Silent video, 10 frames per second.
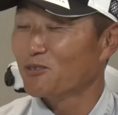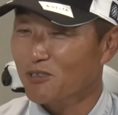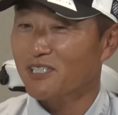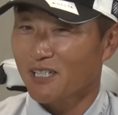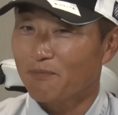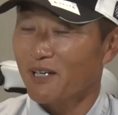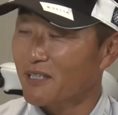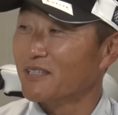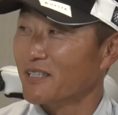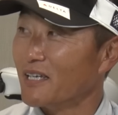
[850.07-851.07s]
ていう時がやっぱ
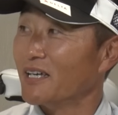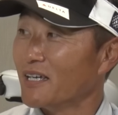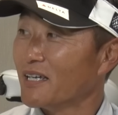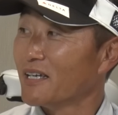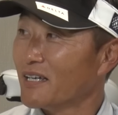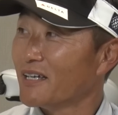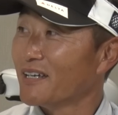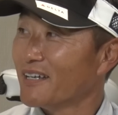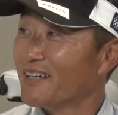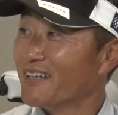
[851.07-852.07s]
あってじゃ手が
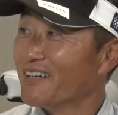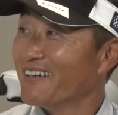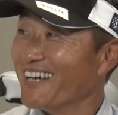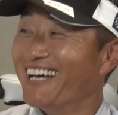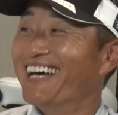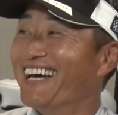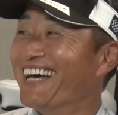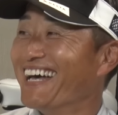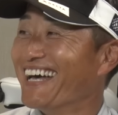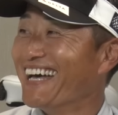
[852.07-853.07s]
長くなるのか
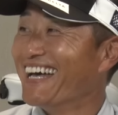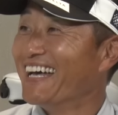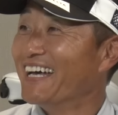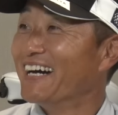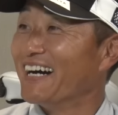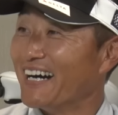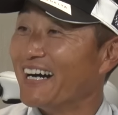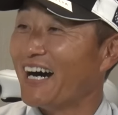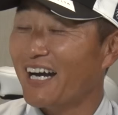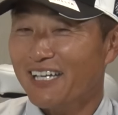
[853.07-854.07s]
な伸びるんですか
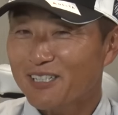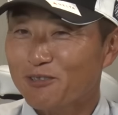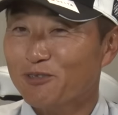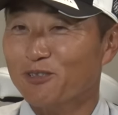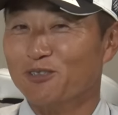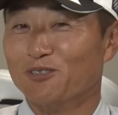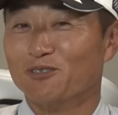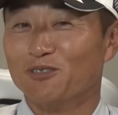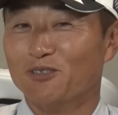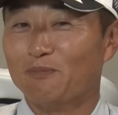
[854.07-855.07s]
早く振ろうとす
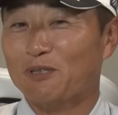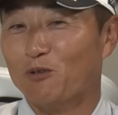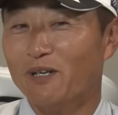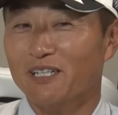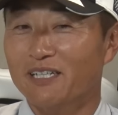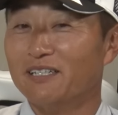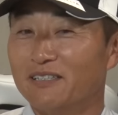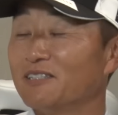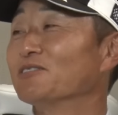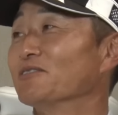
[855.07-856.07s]
るとやっぱ飛ばない
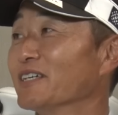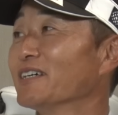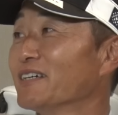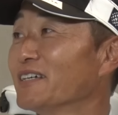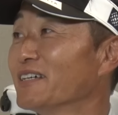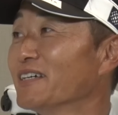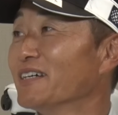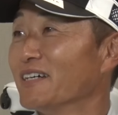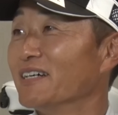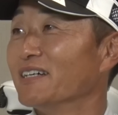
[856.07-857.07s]
んですよね
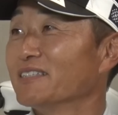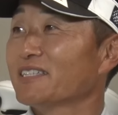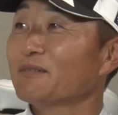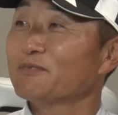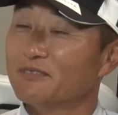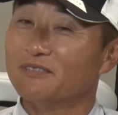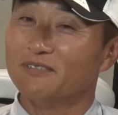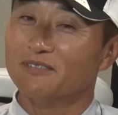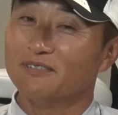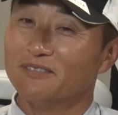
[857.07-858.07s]
多
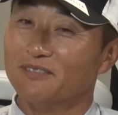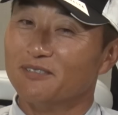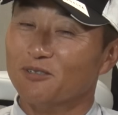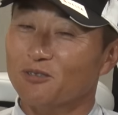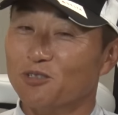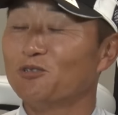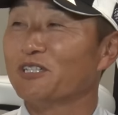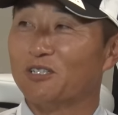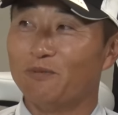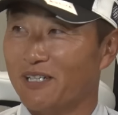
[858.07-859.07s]
分その上
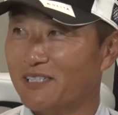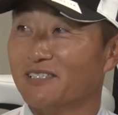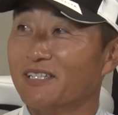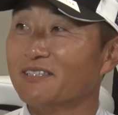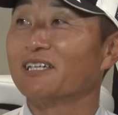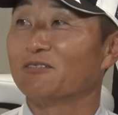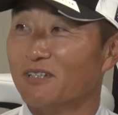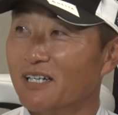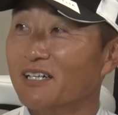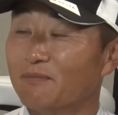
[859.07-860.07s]
下のバランスだったりとか、
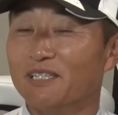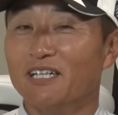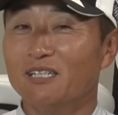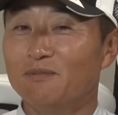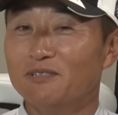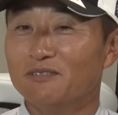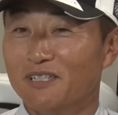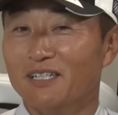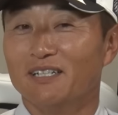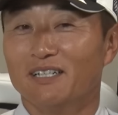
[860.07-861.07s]
うん、やっぱタイミング
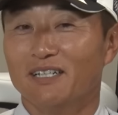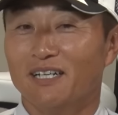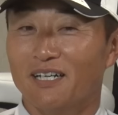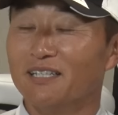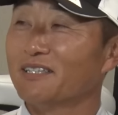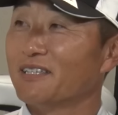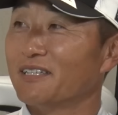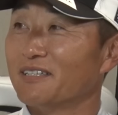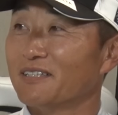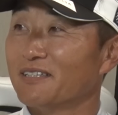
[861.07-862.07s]
があって、
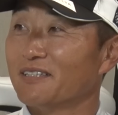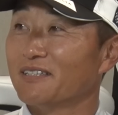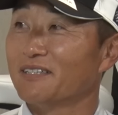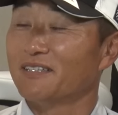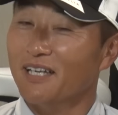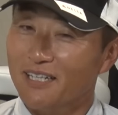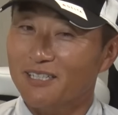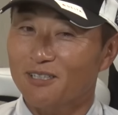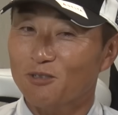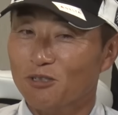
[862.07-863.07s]
うんな
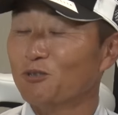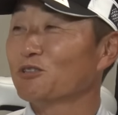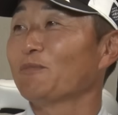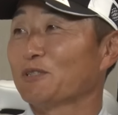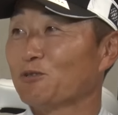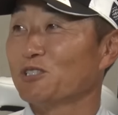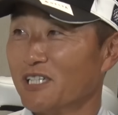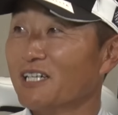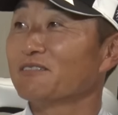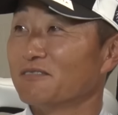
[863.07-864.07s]
い時ほどやっぱそうし
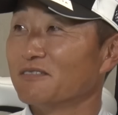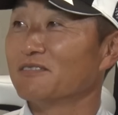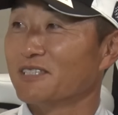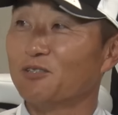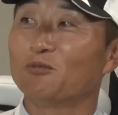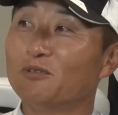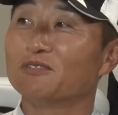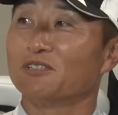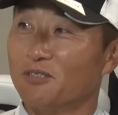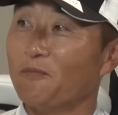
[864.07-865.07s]
たがるんだと思う
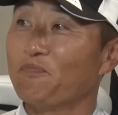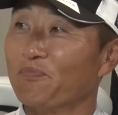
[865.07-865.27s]
んですよ。